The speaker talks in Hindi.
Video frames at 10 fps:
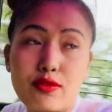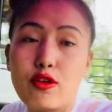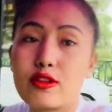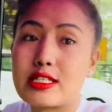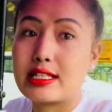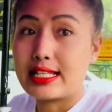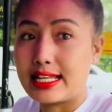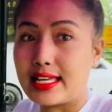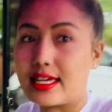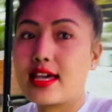फ़ोन ले
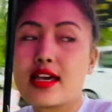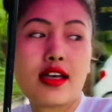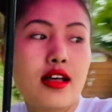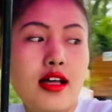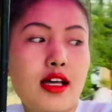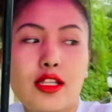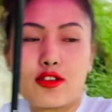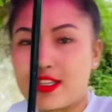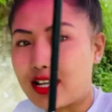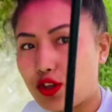लेंगे तो
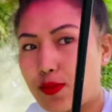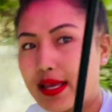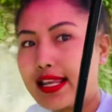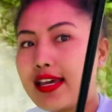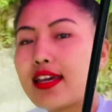जाती हूँ पहले